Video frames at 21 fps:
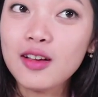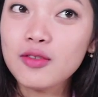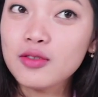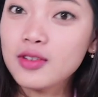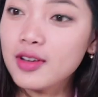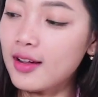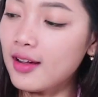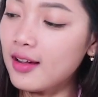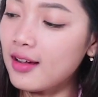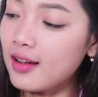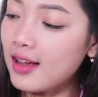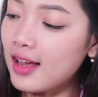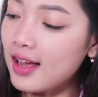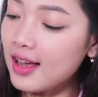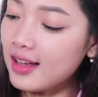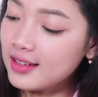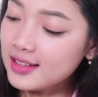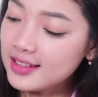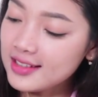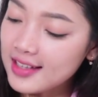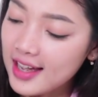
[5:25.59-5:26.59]
udah nggak
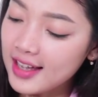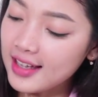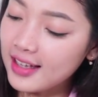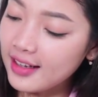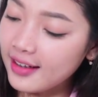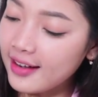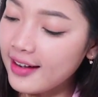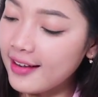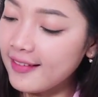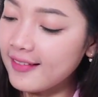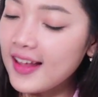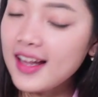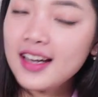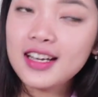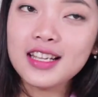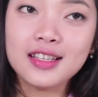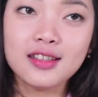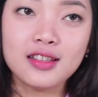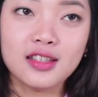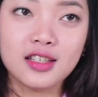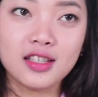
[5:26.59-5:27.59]
cair kayak tadi